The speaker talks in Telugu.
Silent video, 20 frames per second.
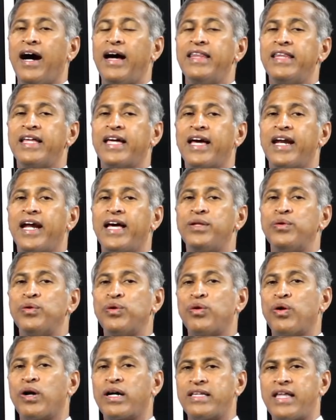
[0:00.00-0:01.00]
అందుకని అది
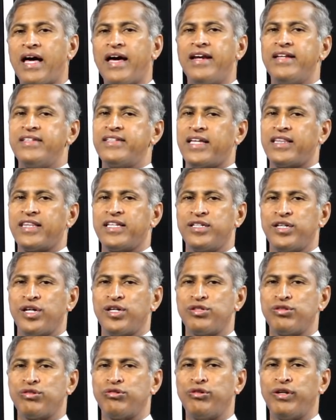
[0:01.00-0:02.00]
ఇంకొక దాన్ని జత
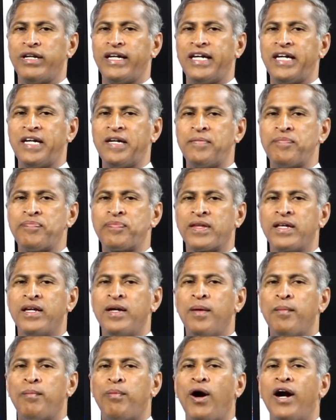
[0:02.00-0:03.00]
చేసుకుని
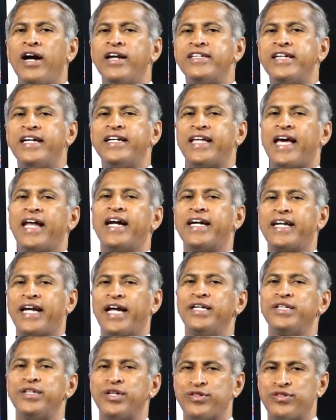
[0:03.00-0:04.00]
పాడు చేయడానికి
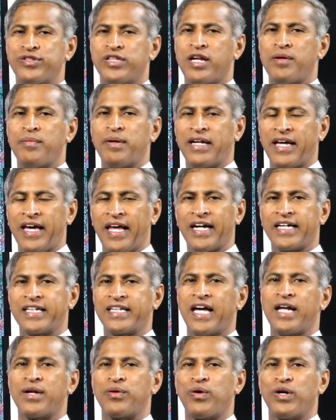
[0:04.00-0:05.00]
ట్రై చేస్తుంది అనమాట
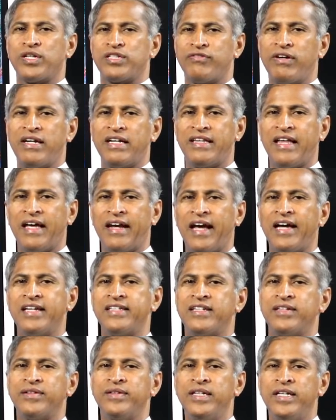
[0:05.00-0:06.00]
ఎలక్ట్రాన్ కోసం వెళ్ళి దాని
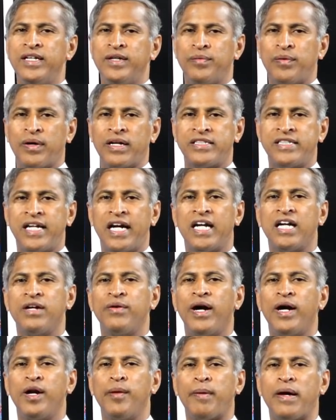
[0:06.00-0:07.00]
నాశనం ఒక
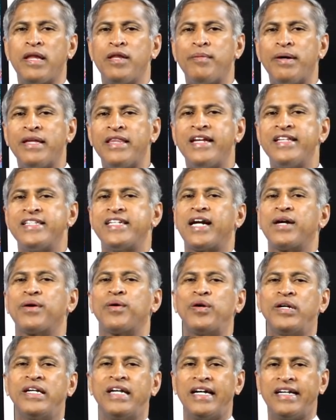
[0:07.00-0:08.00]
చెడ్డవాడు పది మందిని
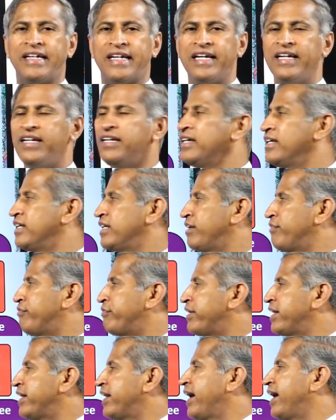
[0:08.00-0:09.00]
చెడగొట్టినట్టే ఈ
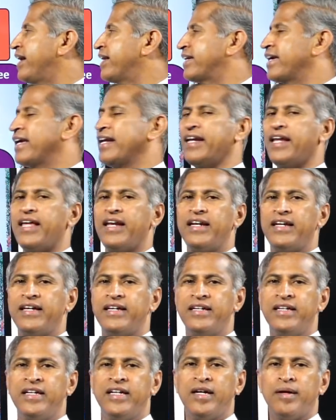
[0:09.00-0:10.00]
ఫ్రీ రాడికల్ వెళ్ళి
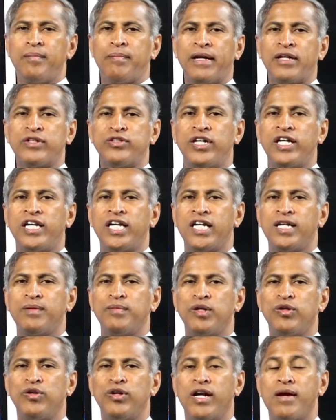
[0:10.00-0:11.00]
మన
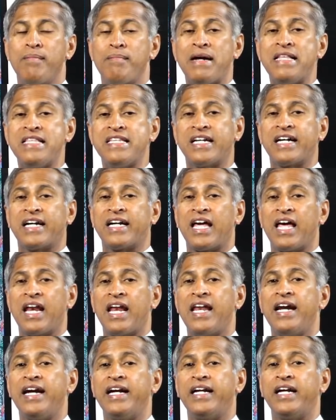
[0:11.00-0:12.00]
శరీరంలో ఉండే మంచి
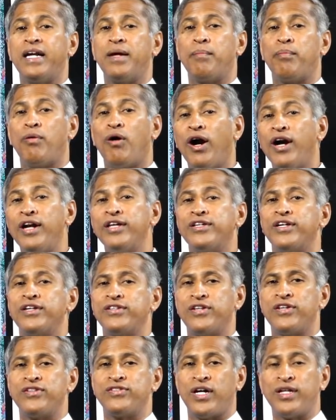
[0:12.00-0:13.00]
కణాలన్నింటినీ పాడు
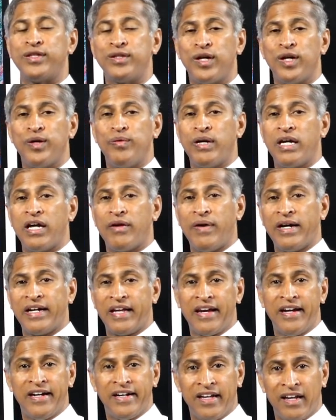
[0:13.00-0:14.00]
చేసేసి అందులో ఉండే
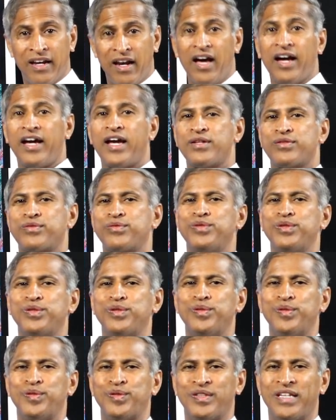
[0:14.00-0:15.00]
వాటన్నిటిని
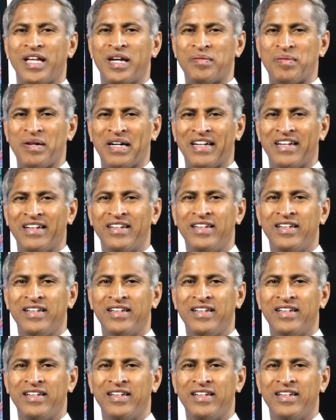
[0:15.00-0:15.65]
లాగేసుకుంటూ ఉంటుందన్నమాట